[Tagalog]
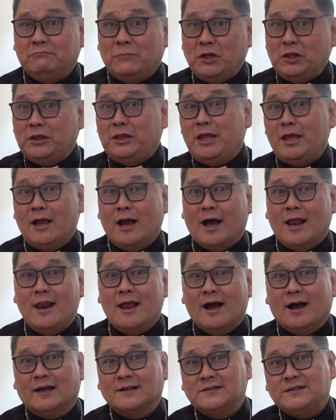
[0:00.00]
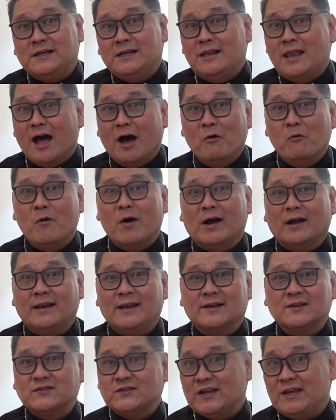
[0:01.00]
Hindi nga lang kasing lawak
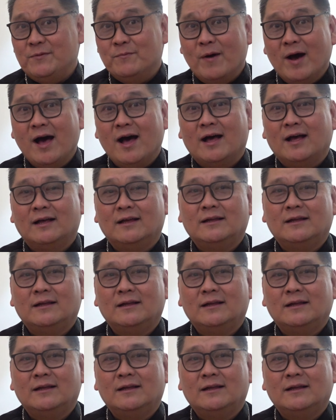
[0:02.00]
ng sa iba